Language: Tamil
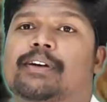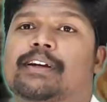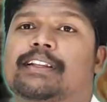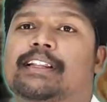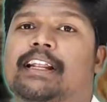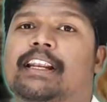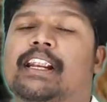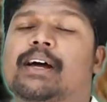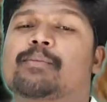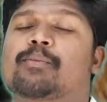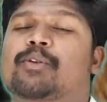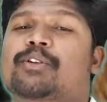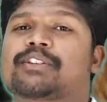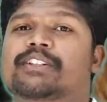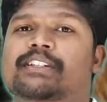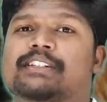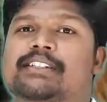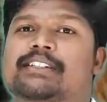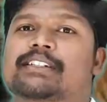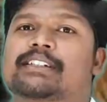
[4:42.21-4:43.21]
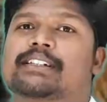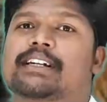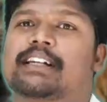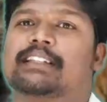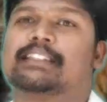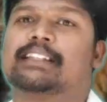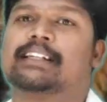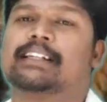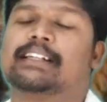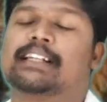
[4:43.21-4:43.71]
இதெல்லாம் முடிஞ்சிருச்சுன்னு
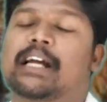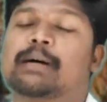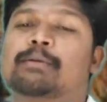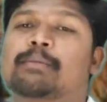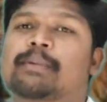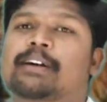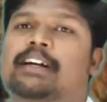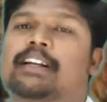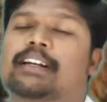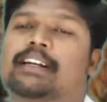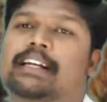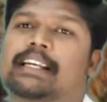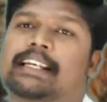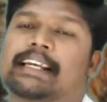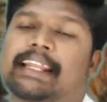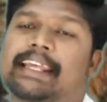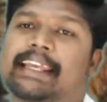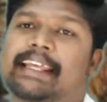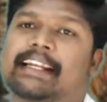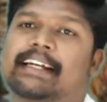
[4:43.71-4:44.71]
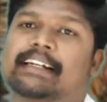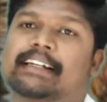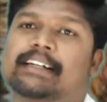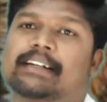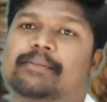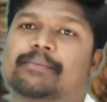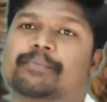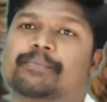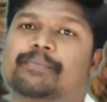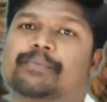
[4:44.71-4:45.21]
அந்த கிராம மக்கள் நினைக்கிறாங்க
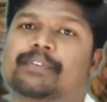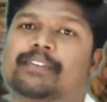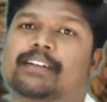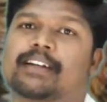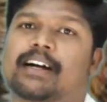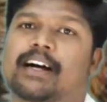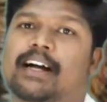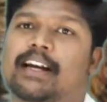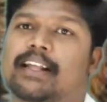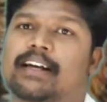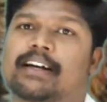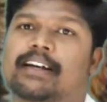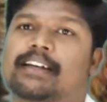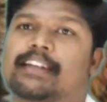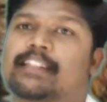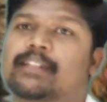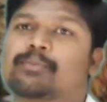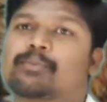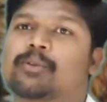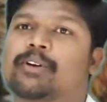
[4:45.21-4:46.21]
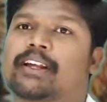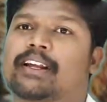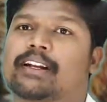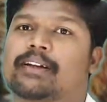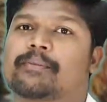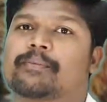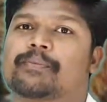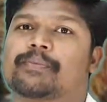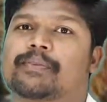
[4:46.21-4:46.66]
ஆனால் இது முடியலை